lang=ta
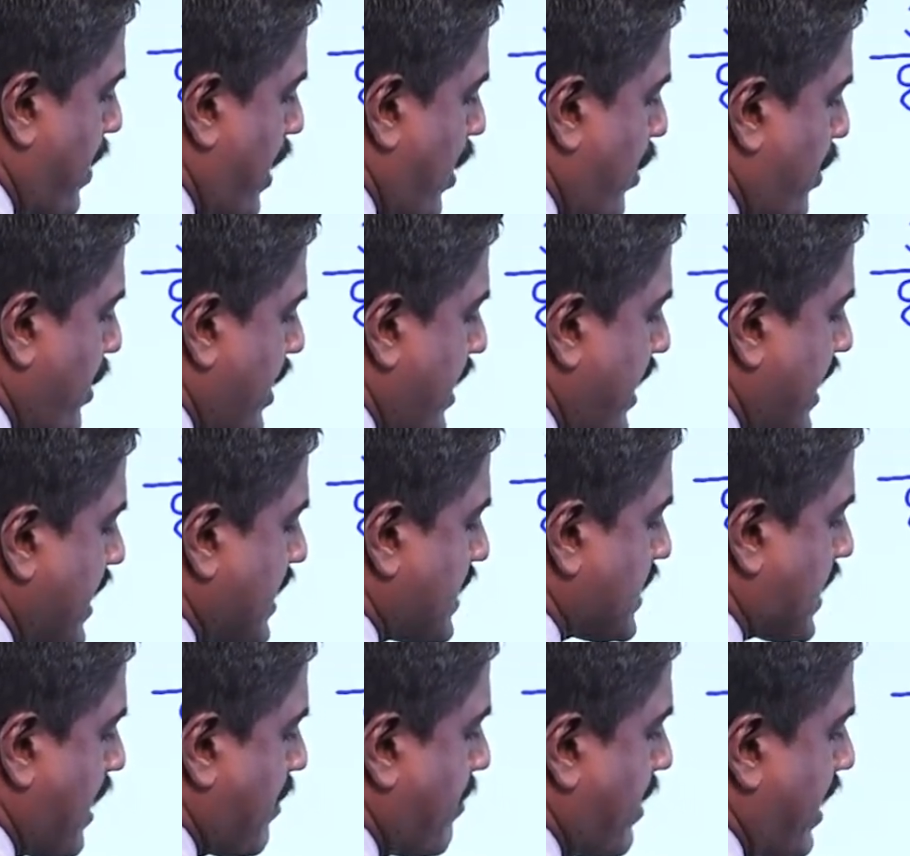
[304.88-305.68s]
பகுதி
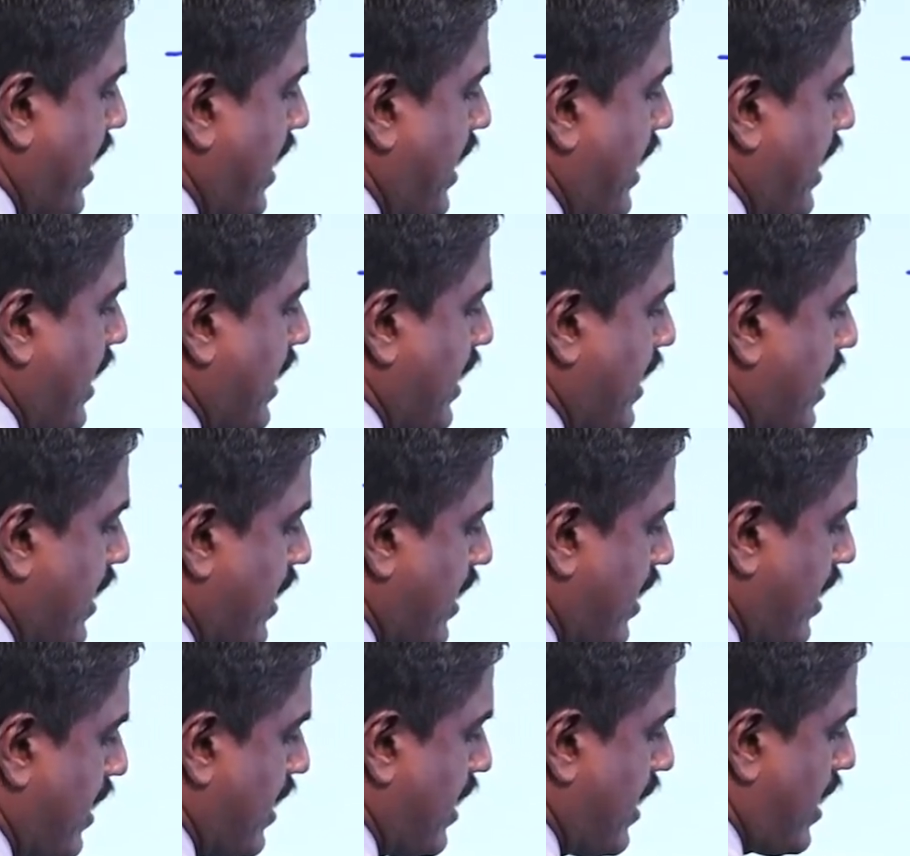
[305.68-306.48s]
எண் சமனில்லை
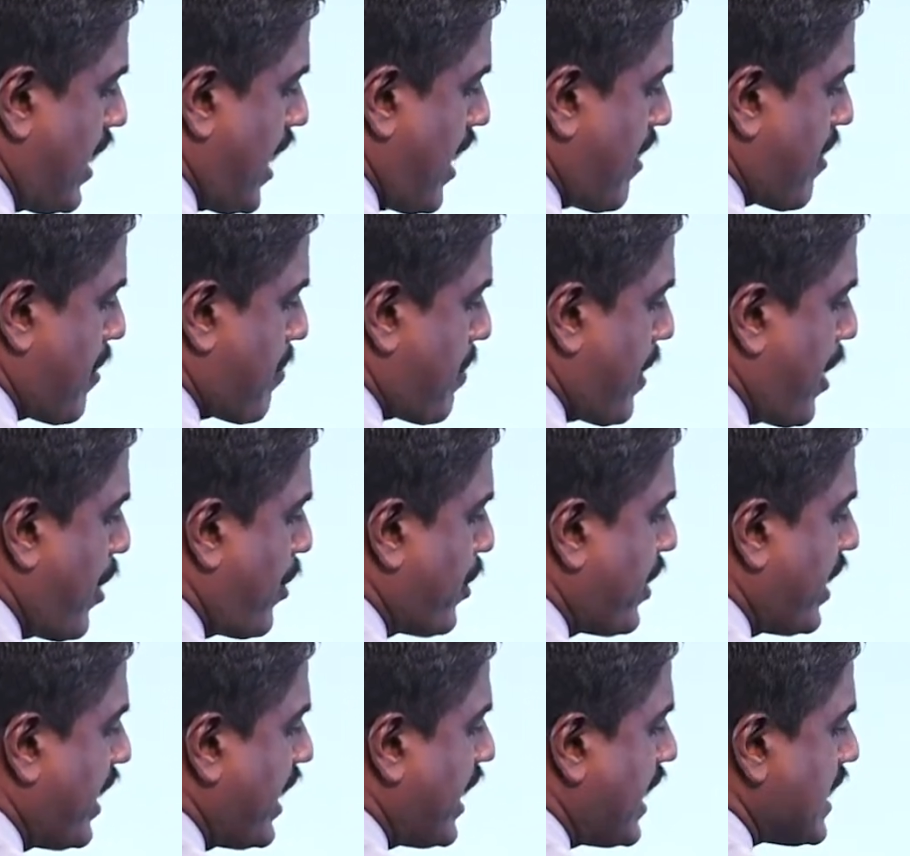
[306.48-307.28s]
அவை
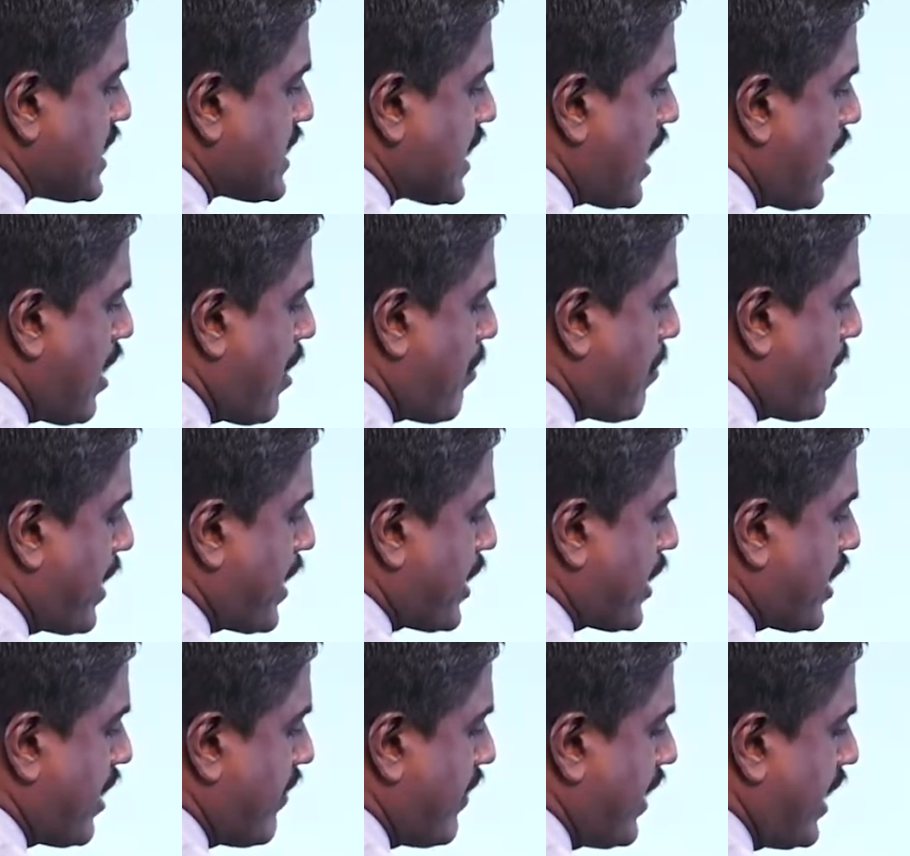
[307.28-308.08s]
பகுதி எண்ணை
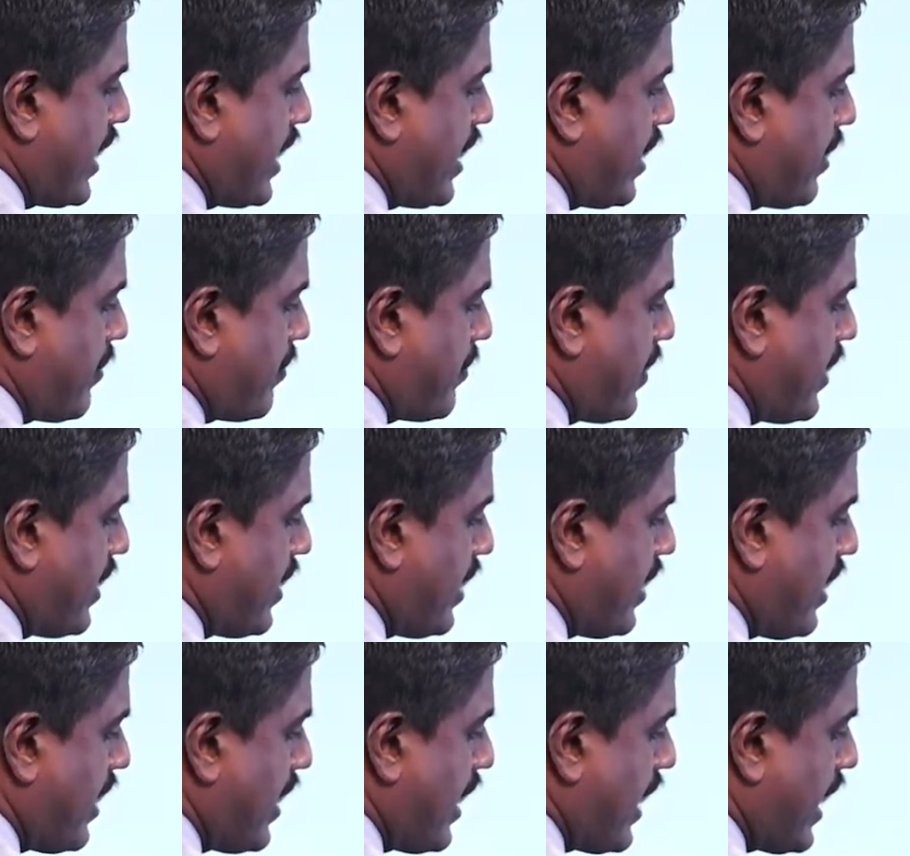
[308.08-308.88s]
சமப்படுத்த வேண்டும்
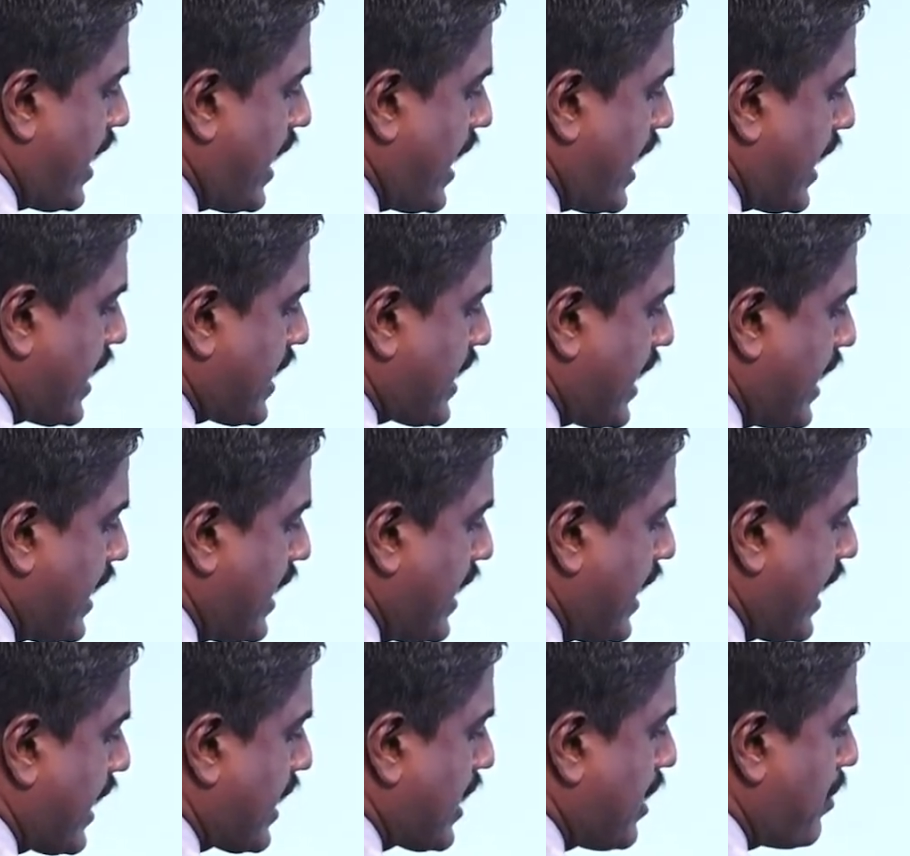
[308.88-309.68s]
என
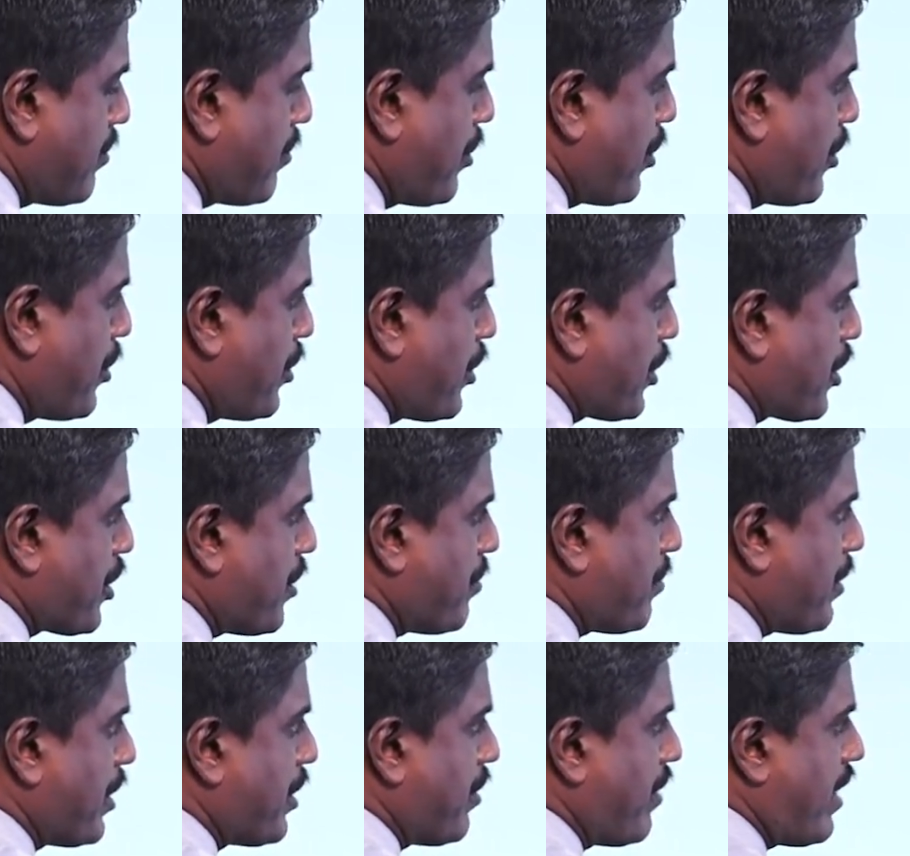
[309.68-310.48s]
ரெண்டுக்கும்
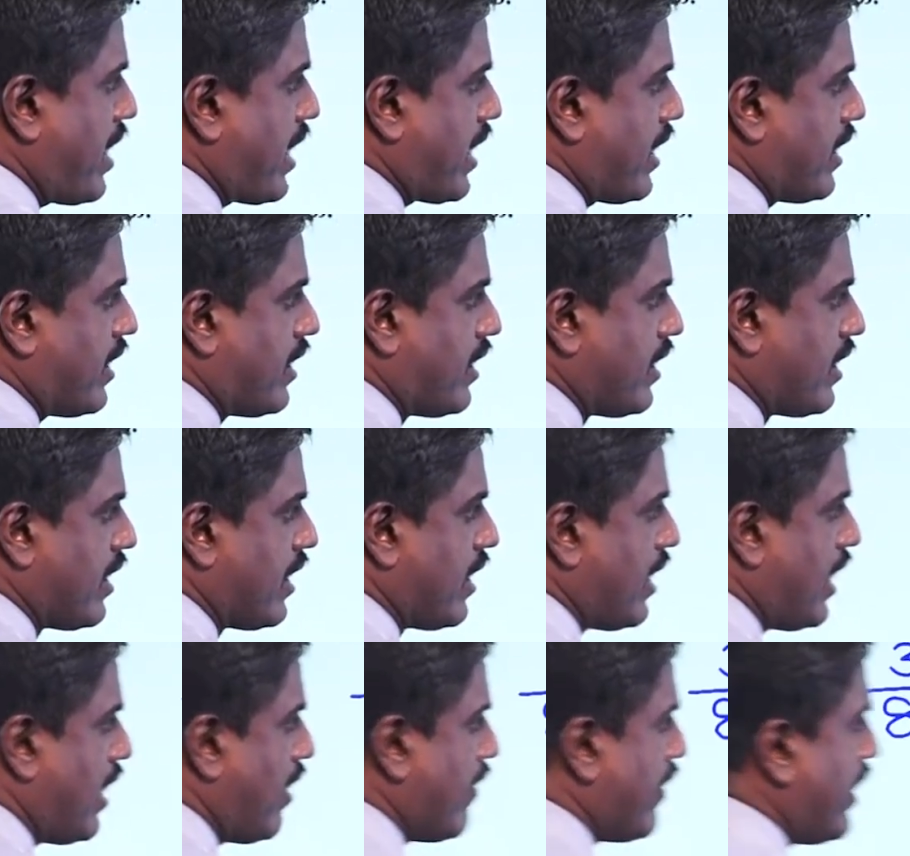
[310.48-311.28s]
மூன்றுக்கும் பொதுவானது
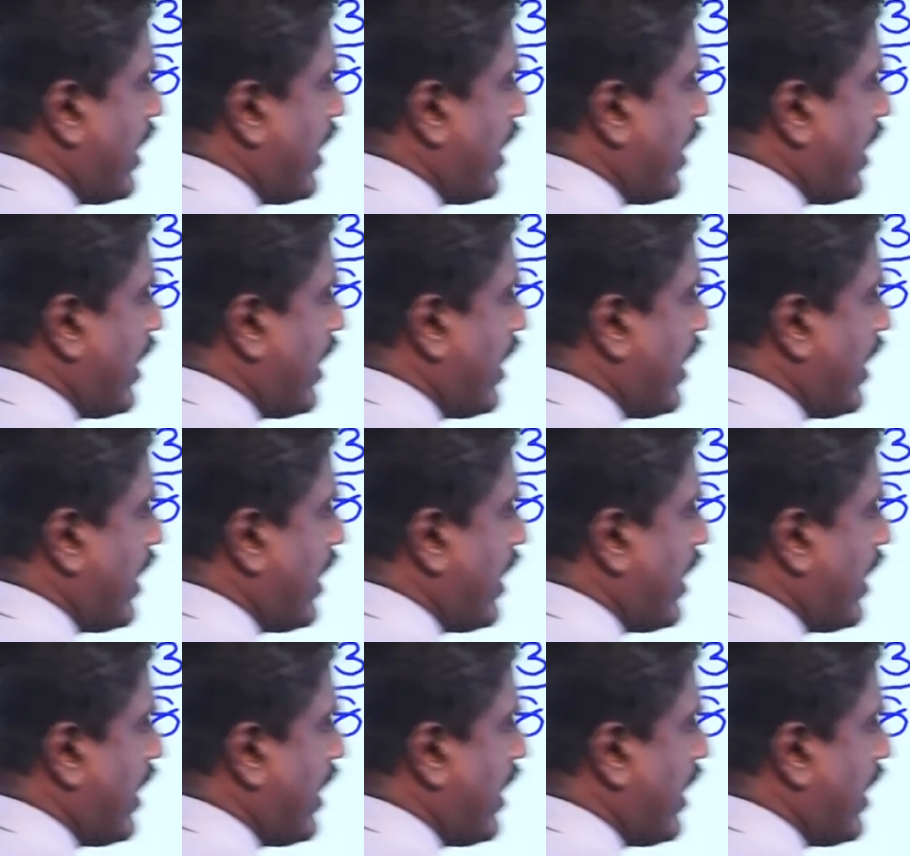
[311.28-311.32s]
அவை